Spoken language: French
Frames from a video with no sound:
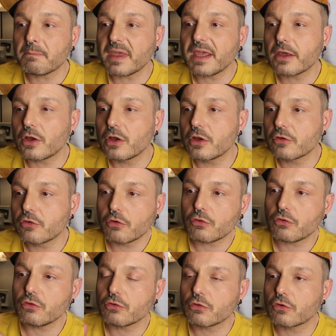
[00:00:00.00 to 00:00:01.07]
Mais euh,
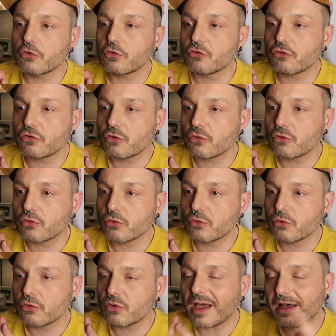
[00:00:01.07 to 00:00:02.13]
de une,
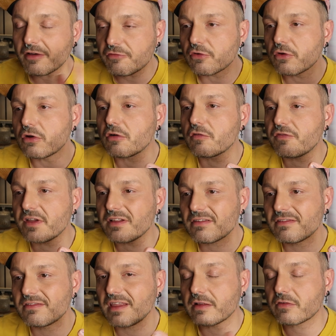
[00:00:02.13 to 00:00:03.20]
je, avant en
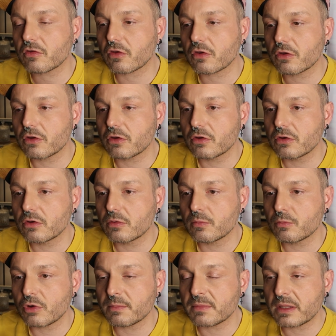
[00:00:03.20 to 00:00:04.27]
fait d'être euh,
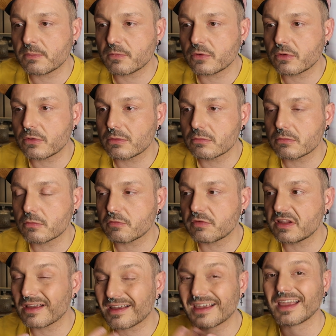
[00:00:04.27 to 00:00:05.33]
moi-même, euh, on
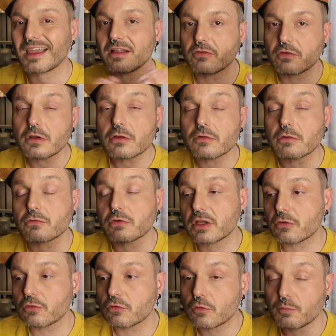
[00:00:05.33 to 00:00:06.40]
va dire créateur, en tout
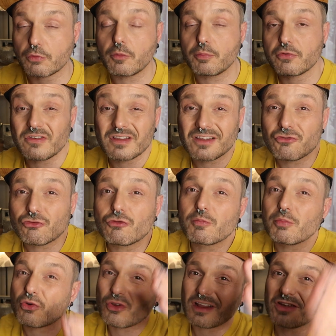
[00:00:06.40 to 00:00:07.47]
cas de, proposer des
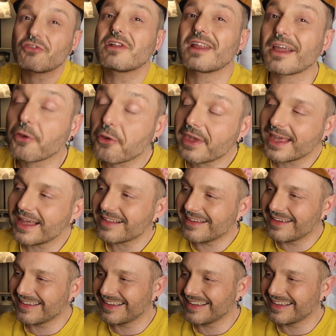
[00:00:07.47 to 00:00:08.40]
choses pour que les gens les regardent,